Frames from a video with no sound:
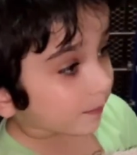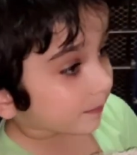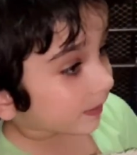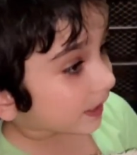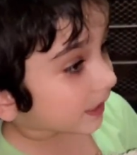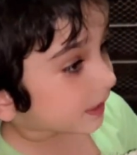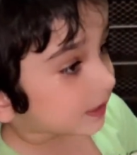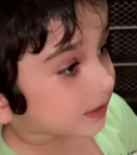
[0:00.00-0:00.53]

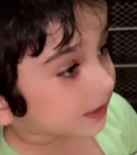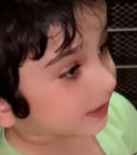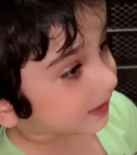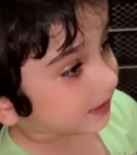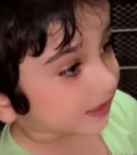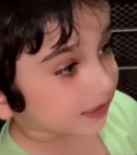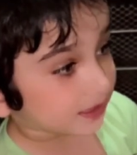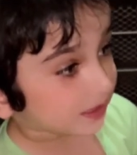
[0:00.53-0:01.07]
नहीं
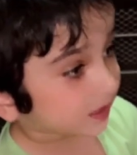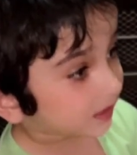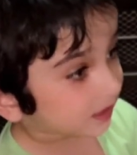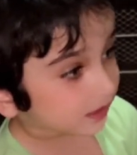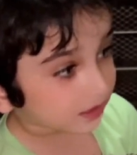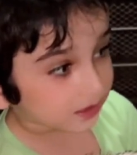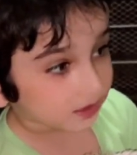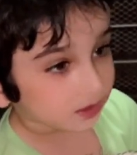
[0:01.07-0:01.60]
मैं आपको
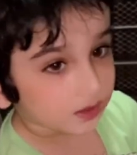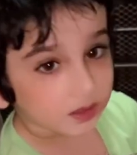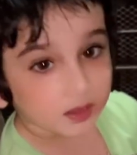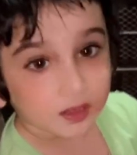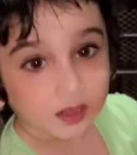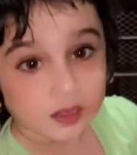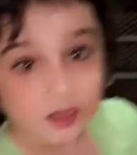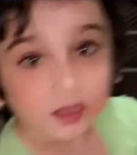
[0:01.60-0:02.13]
नहीं दिला देती
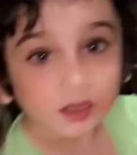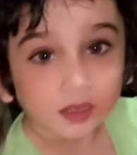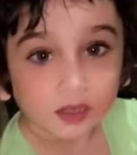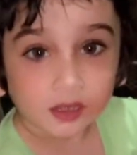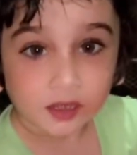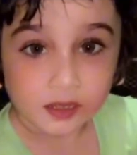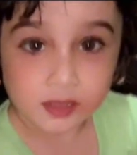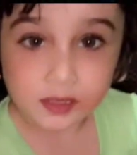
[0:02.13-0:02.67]
हूँ भाजी से
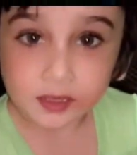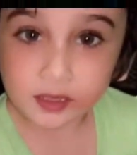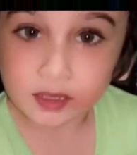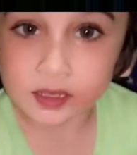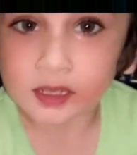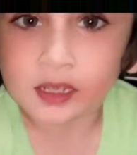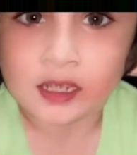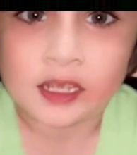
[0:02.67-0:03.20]
दूसरी
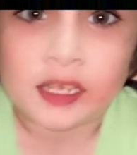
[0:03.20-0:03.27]
हाँ।